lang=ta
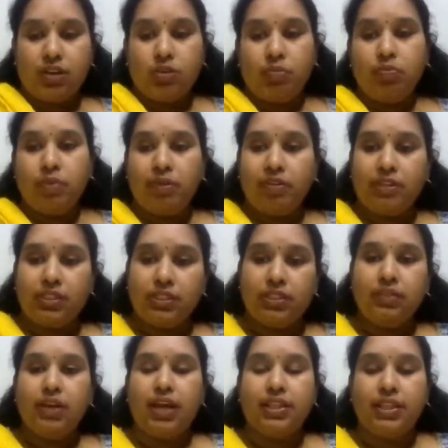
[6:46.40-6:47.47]
ரொம்ப வந்து
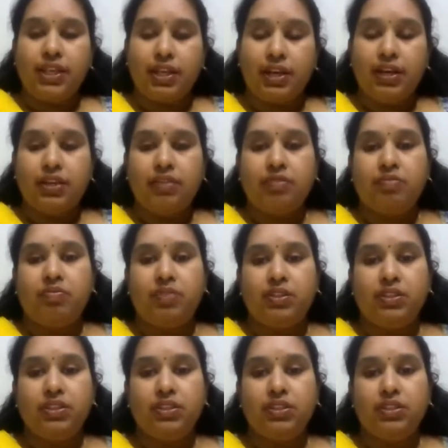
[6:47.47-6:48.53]
அதிக வந்து